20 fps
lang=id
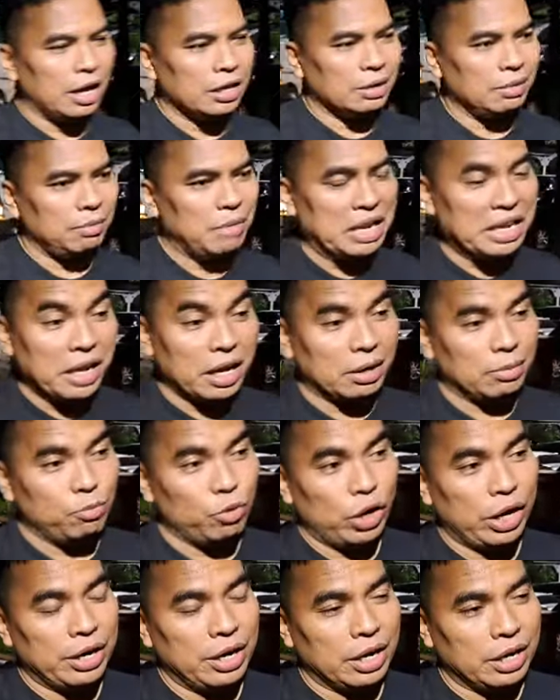Banyak
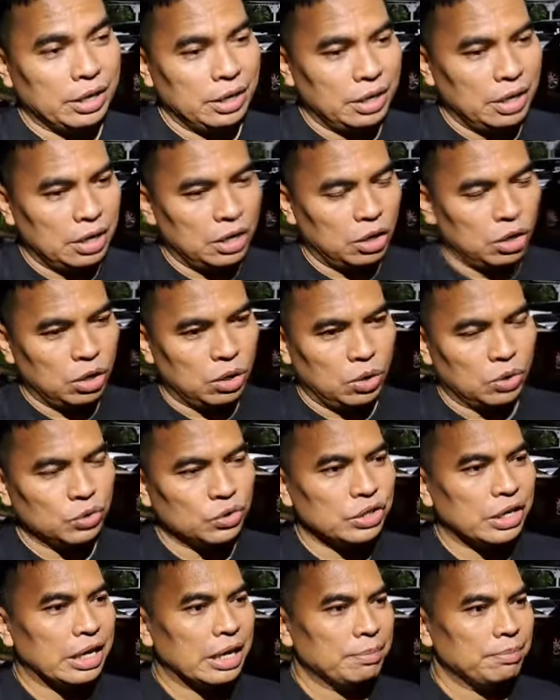mulai dari uh,
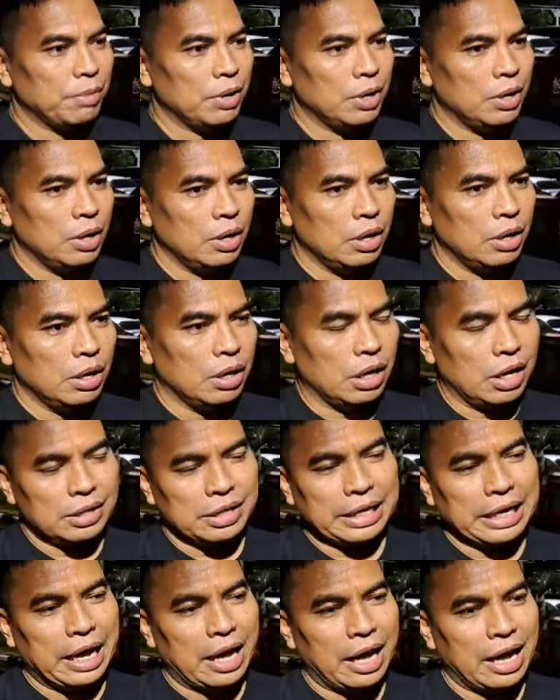konsep
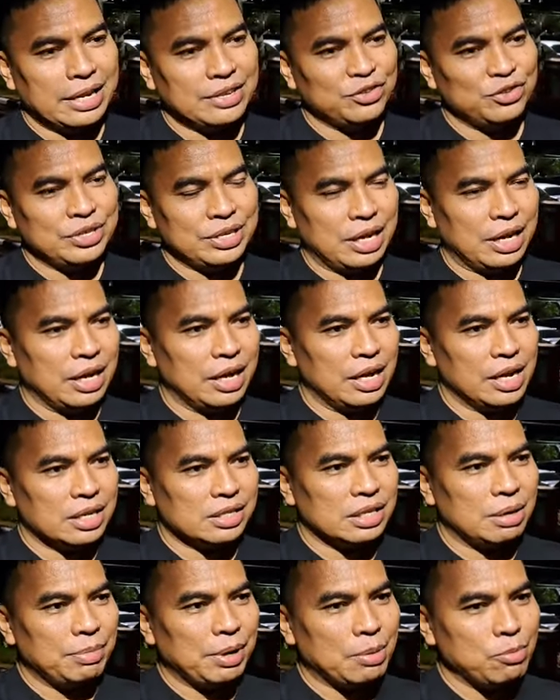latihan GR
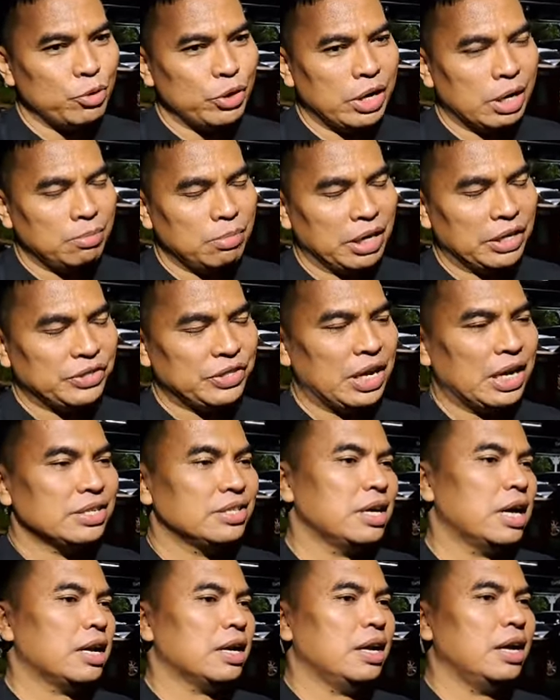sampai kemudian mengisi
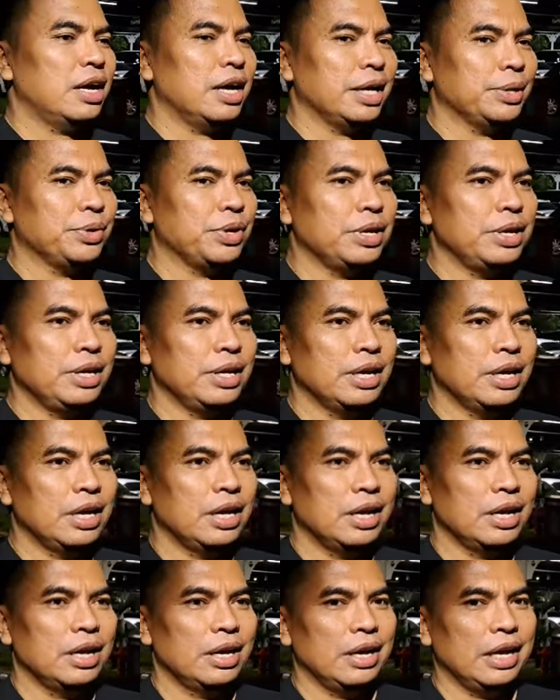acara. Jadi
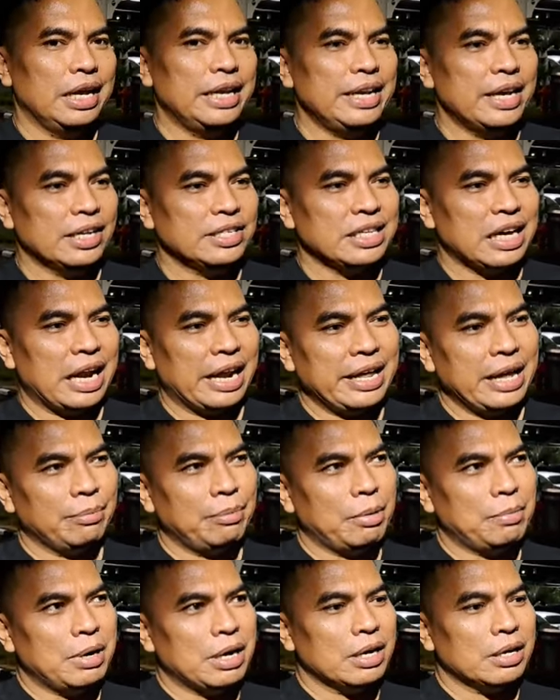ini acara yang
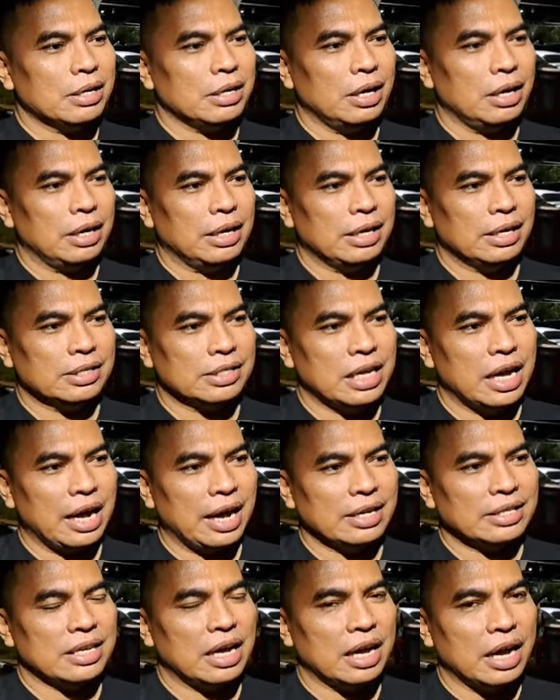memang eh,
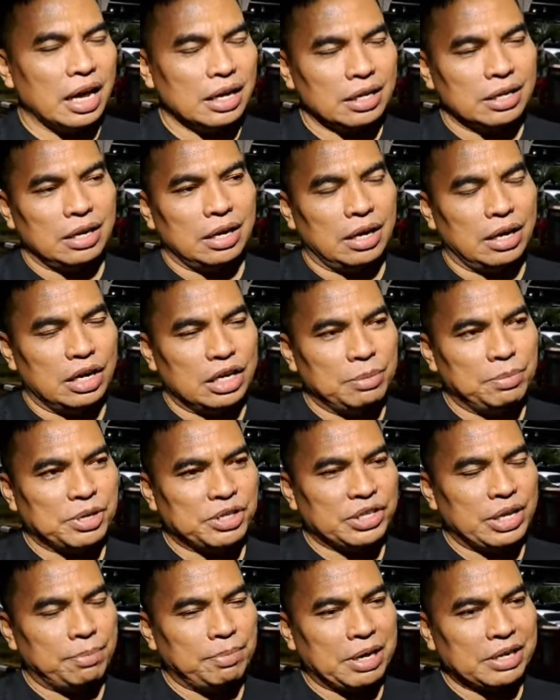sangat-sangat uh, uh,
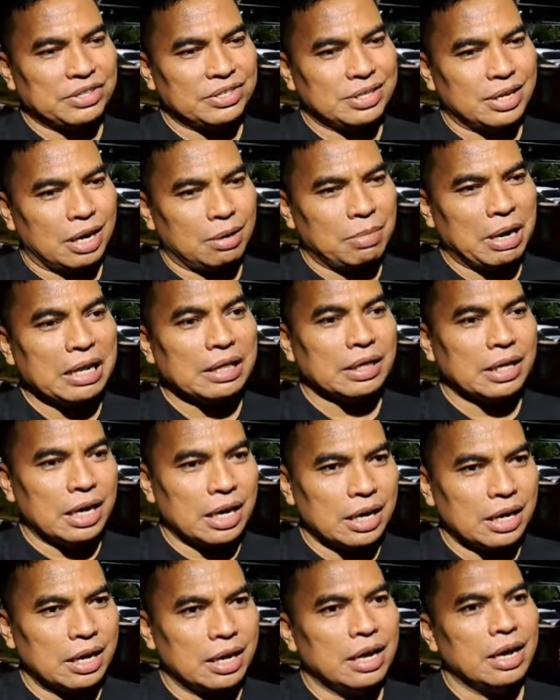dipersiapkan secara
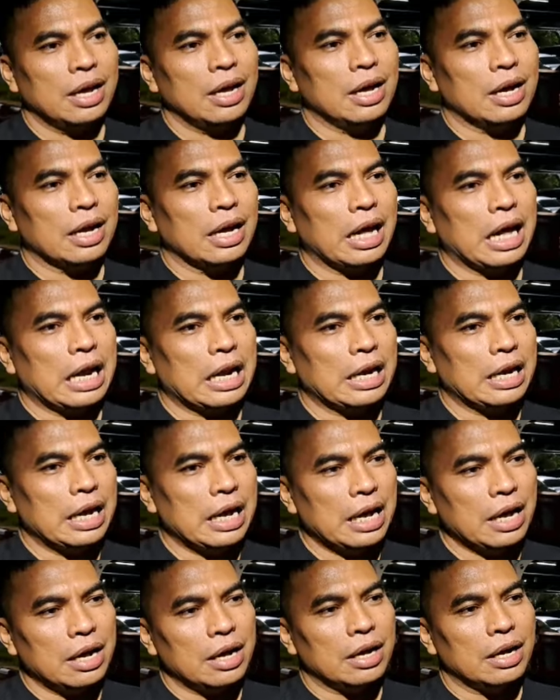matang
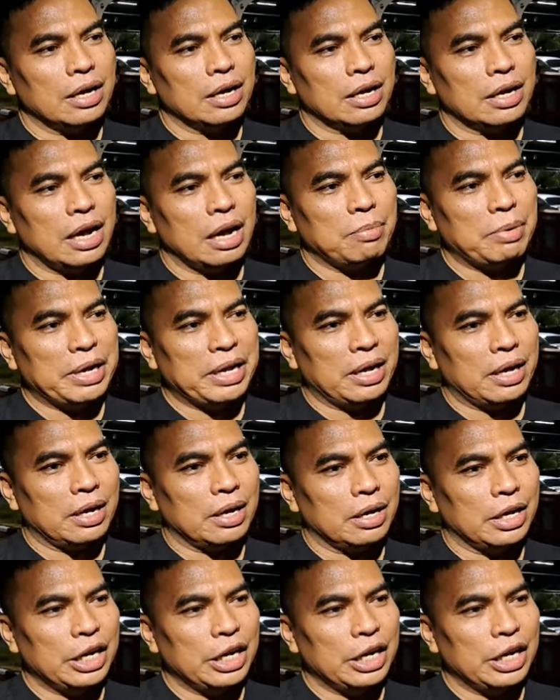karena uh, apa ya?